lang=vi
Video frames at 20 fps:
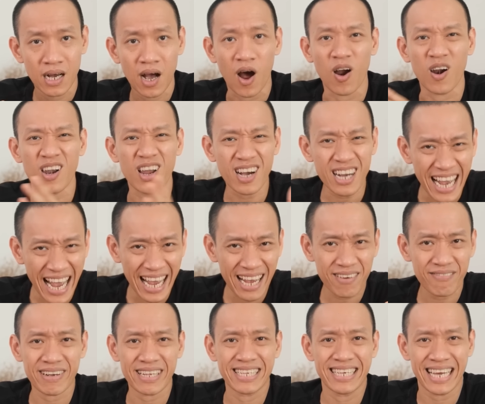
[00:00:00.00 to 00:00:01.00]
Họ lấn át
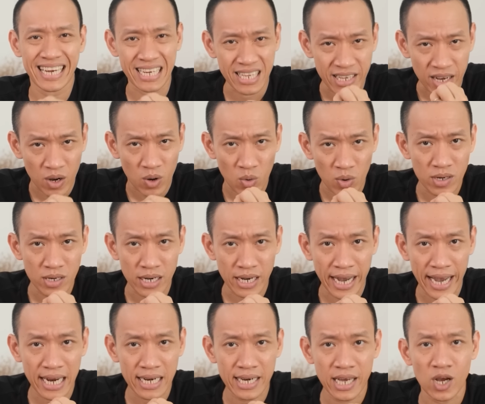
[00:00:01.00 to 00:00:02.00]
và giành giật của người
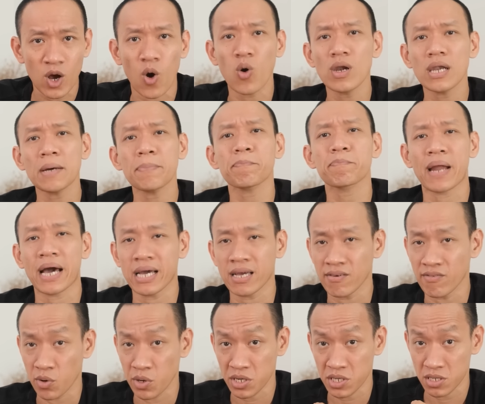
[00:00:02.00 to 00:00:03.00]
khác để cố lấp đầy
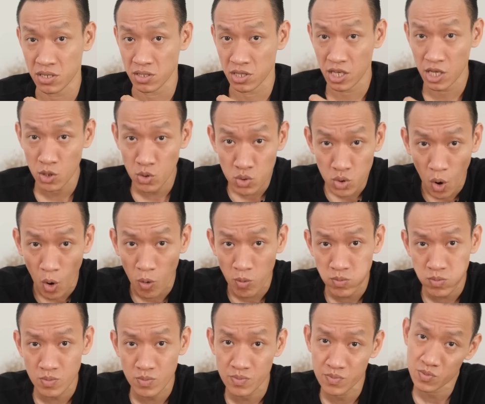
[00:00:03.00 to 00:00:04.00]
vào cái sự thiếu
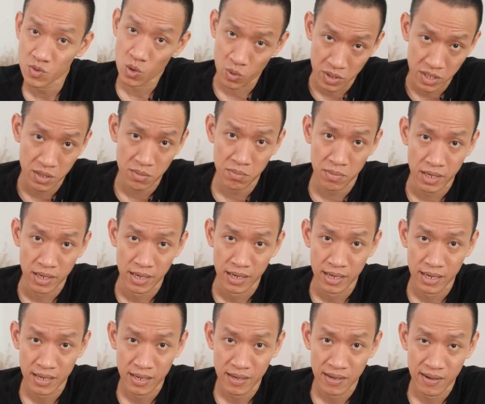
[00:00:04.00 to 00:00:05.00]
thốn của chính mình.
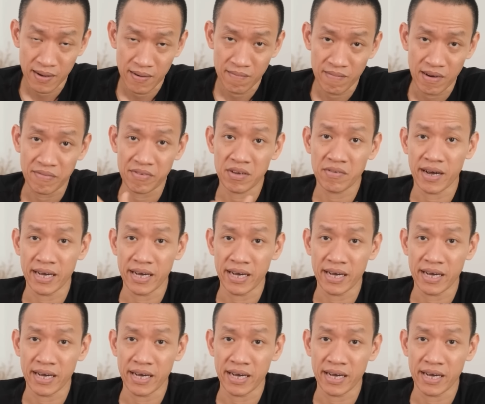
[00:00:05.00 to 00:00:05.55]
Và vì